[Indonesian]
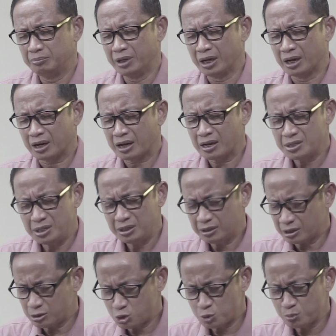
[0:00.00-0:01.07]
Biarlah kasih
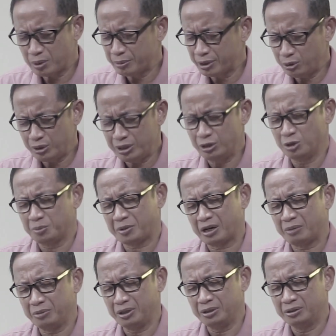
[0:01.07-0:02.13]
Kristus memenuhi hidup
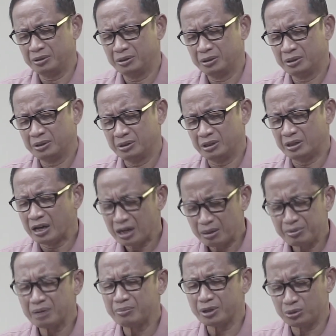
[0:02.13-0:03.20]
kami. Di
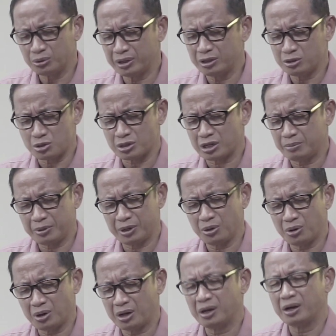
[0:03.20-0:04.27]
dalam nama Tuhan Yesus kami
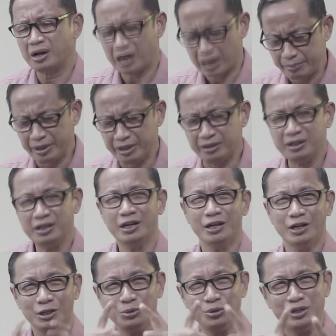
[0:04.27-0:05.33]
berdoa. Amin.
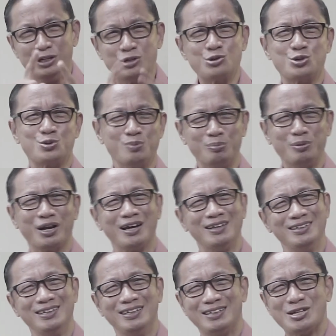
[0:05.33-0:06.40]
Tuhan Yesus
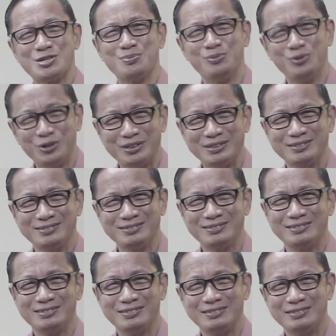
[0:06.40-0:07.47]
memberkati kita semua.